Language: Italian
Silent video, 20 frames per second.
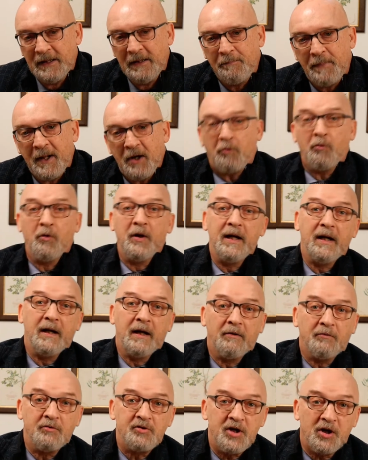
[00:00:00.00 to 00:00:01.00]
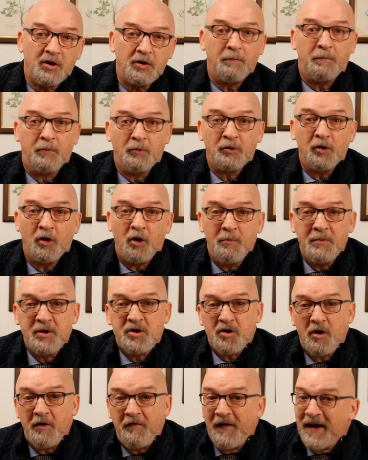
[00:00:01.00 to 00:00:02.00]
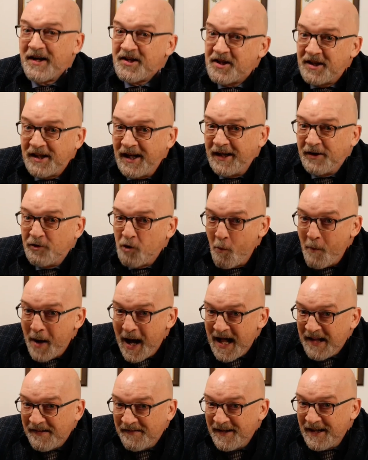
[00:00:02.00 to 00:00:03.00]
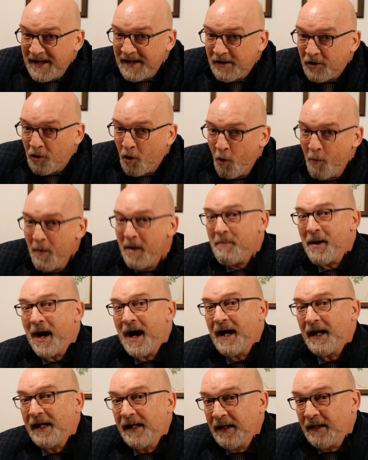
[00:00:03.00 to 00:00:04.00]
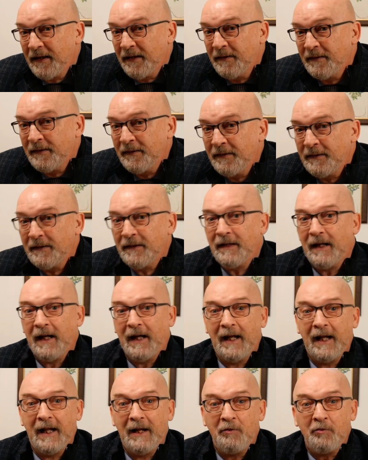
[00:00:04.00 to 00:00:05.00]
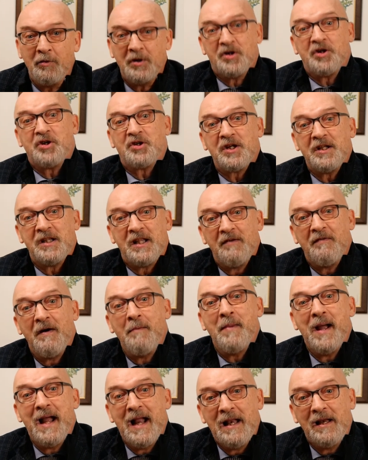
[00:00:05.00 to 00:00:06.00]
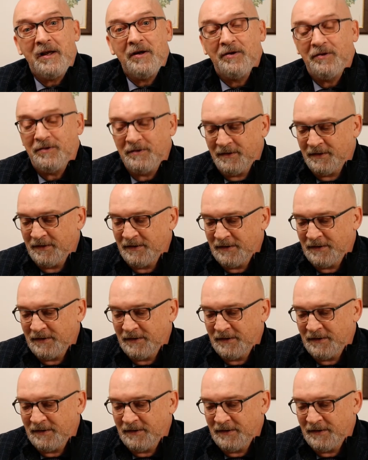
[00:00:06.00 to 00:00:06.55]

Per cui a un certo punto cominciò a farsi delle domande come mai eh, lui si sentiva meglio